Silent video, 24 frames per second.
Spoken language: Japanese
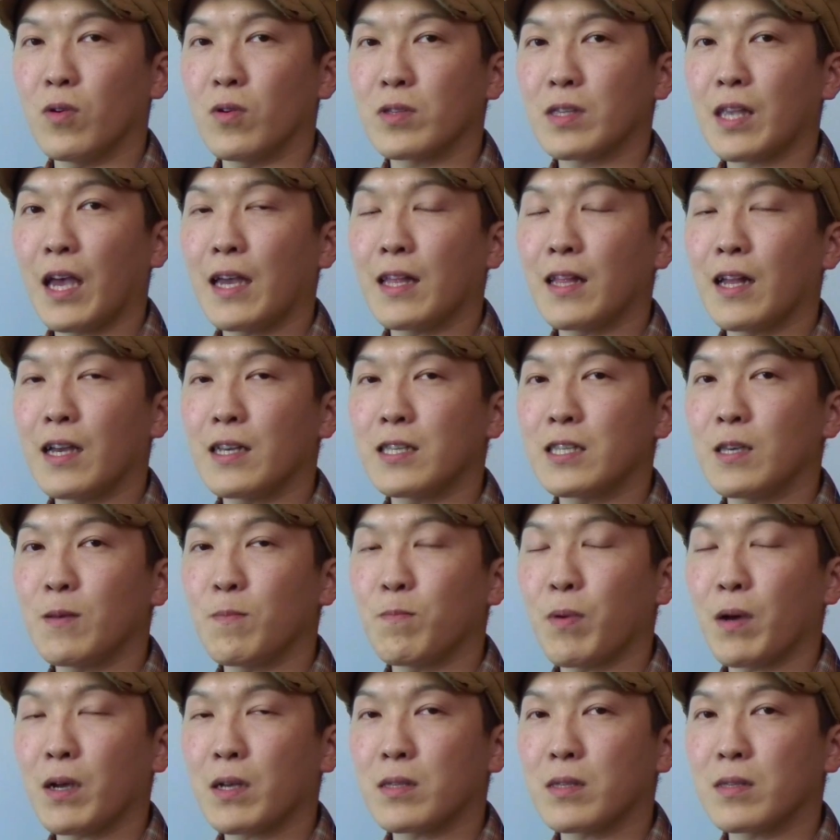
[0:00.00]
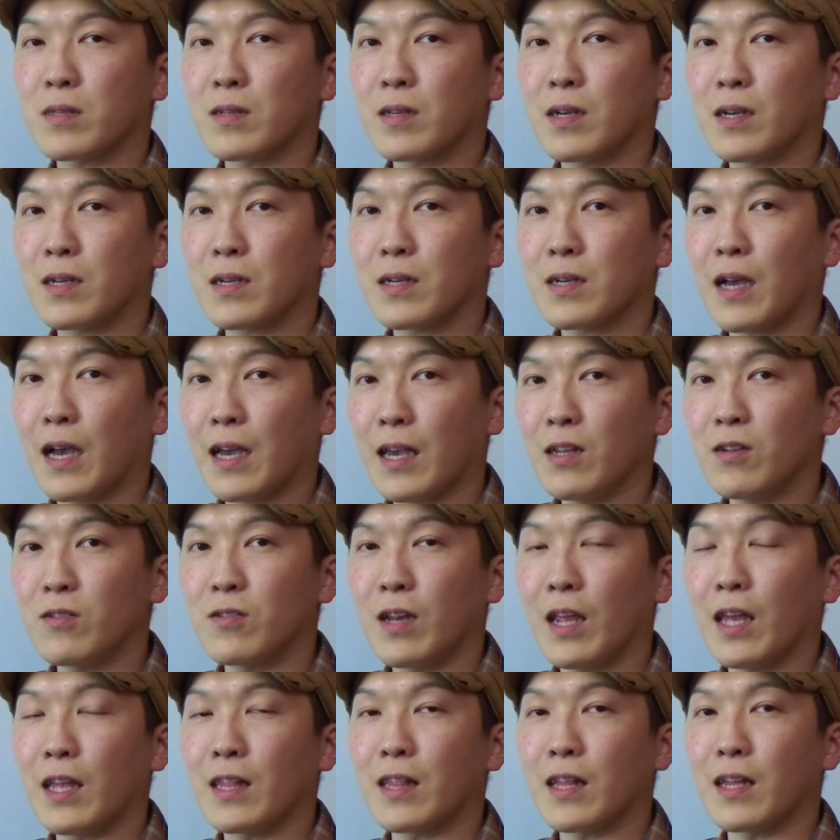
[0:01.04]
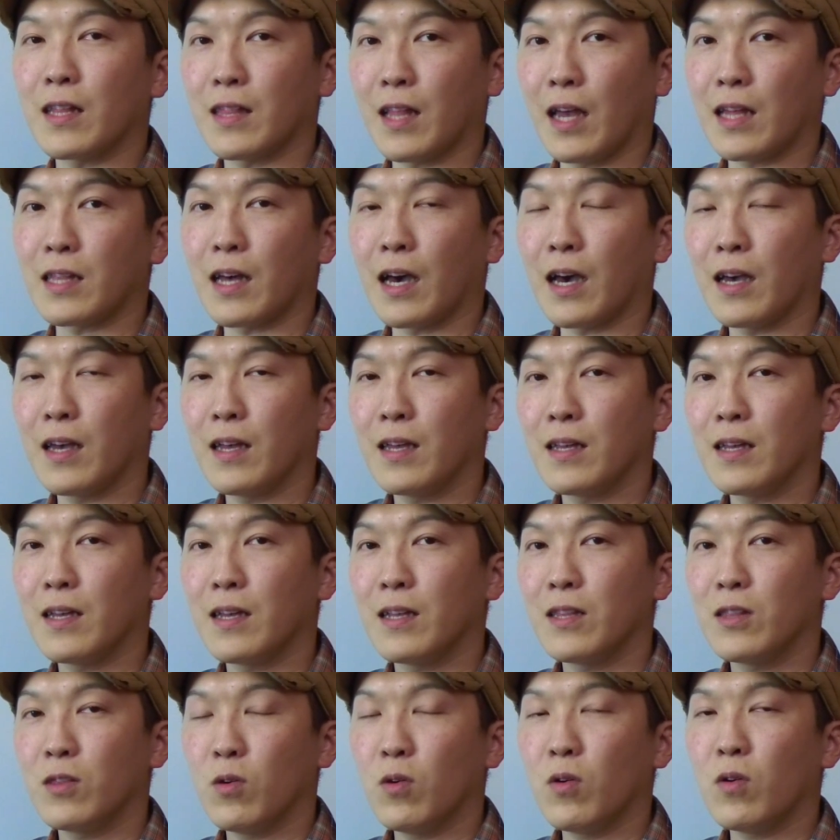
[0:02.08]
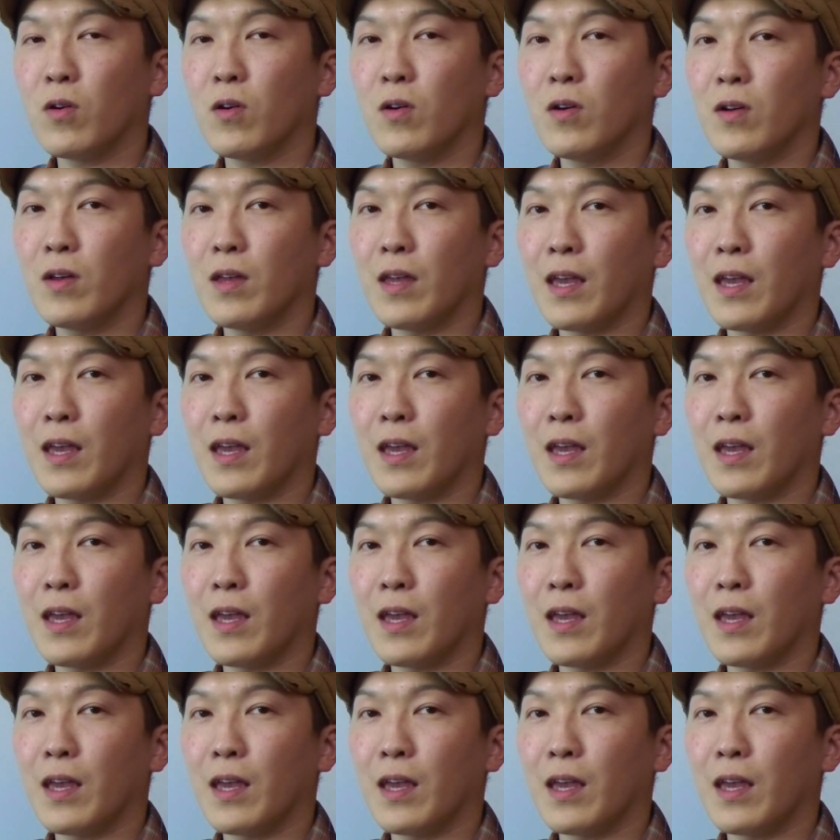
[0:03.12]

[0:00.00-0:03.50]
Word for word: 最大心拍数 ×0.7 の、